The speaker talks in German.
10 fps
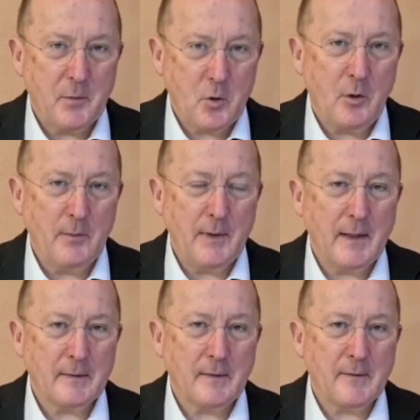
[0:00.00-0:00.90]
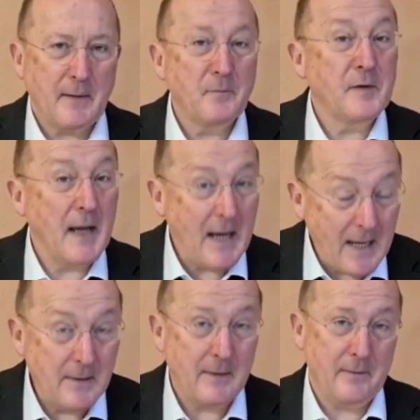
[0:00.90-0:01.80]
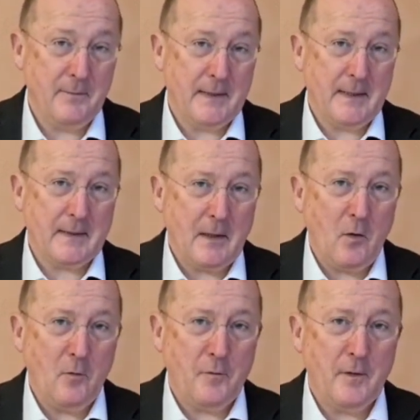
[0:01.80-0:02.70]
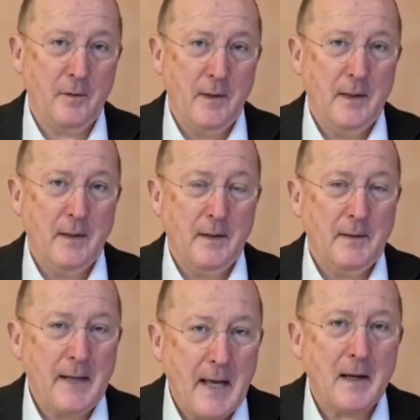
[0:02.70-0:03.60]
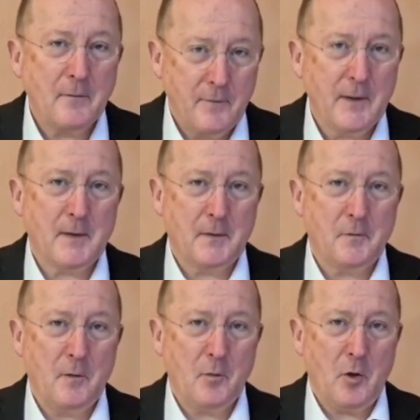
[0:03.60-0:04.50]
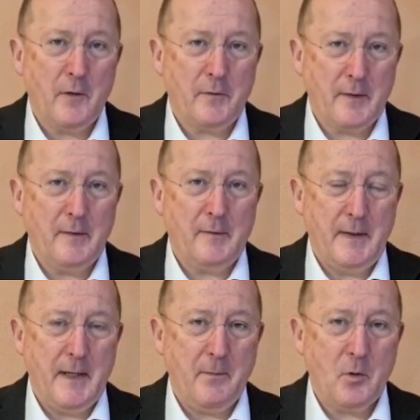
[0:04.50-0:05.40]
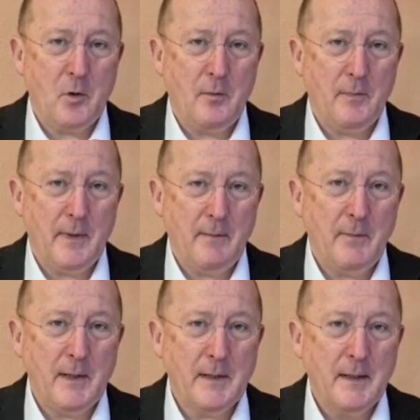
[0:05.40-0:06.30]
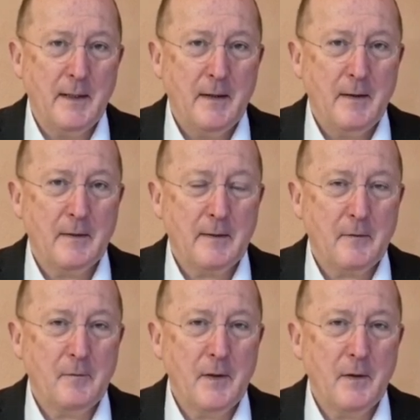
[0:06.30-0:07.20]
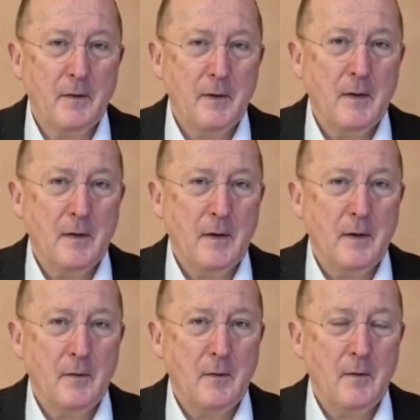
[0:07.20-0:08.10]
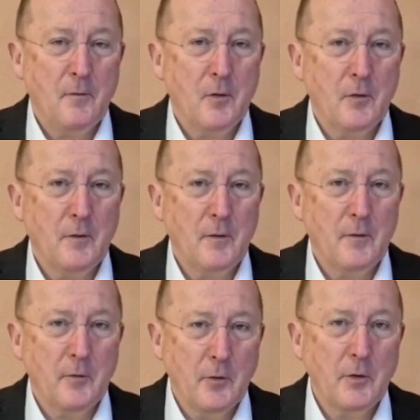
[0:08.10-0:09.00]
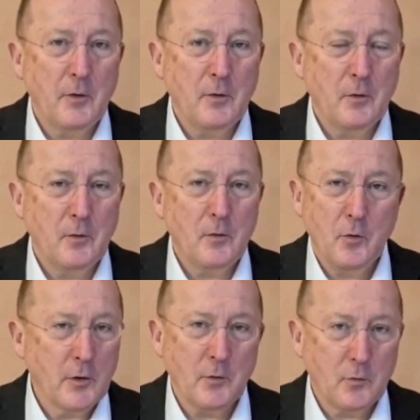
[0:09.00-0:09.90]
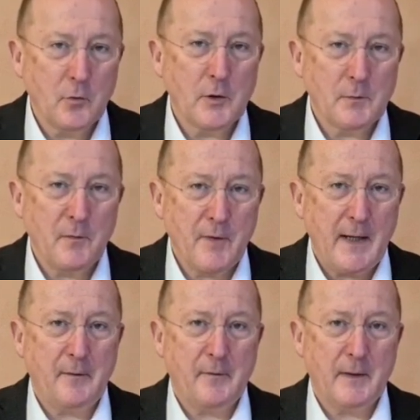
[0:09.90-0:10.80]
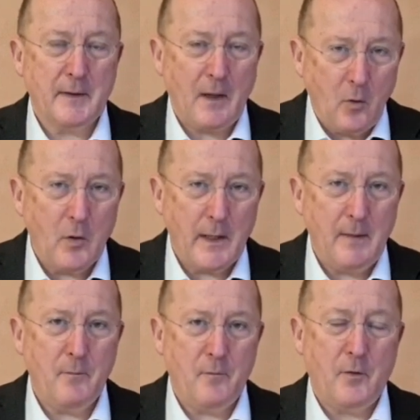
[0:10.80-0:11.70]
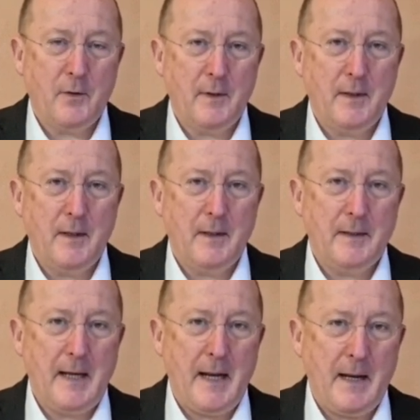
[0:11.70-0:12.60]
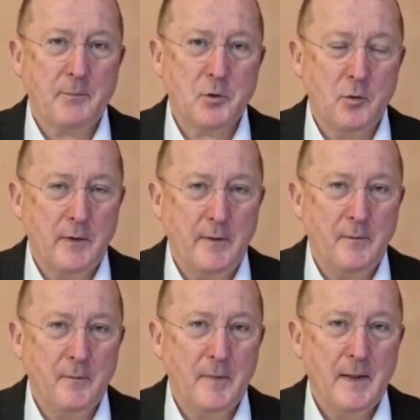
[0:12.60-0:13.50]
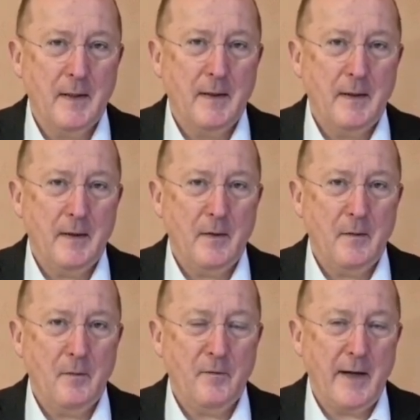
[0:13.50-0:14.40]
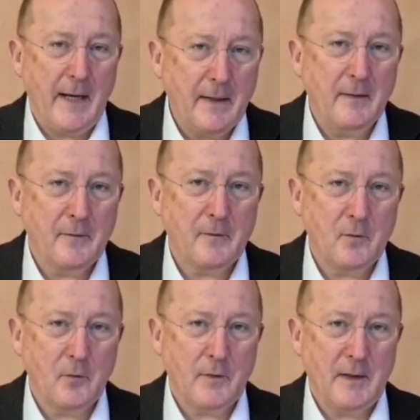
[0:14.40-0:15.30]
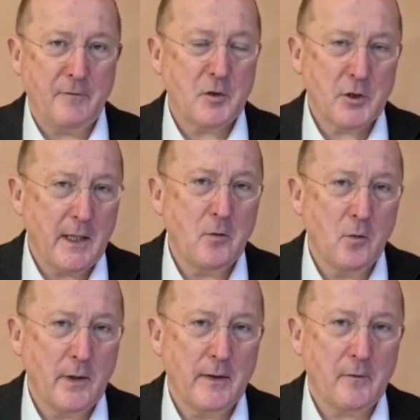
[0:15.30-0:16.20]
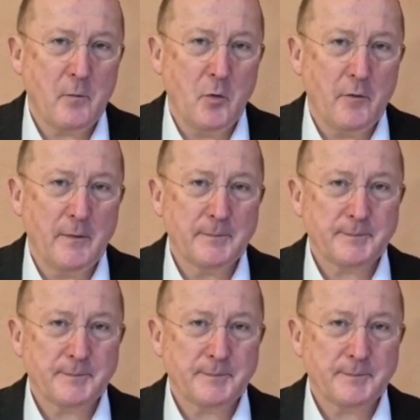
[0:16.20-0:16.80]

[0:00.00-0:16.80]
bekommen hat, das haben wir alle mit der Taufe nachwirkend vom Kreuze Christi her bekommen, nämlich, äh, dass wir äh, von Sünden durch und durch befreit sind, auch eben von äh, der Erbschuld, diesem äh, Verhängnis und der Verstrickung in das Böse.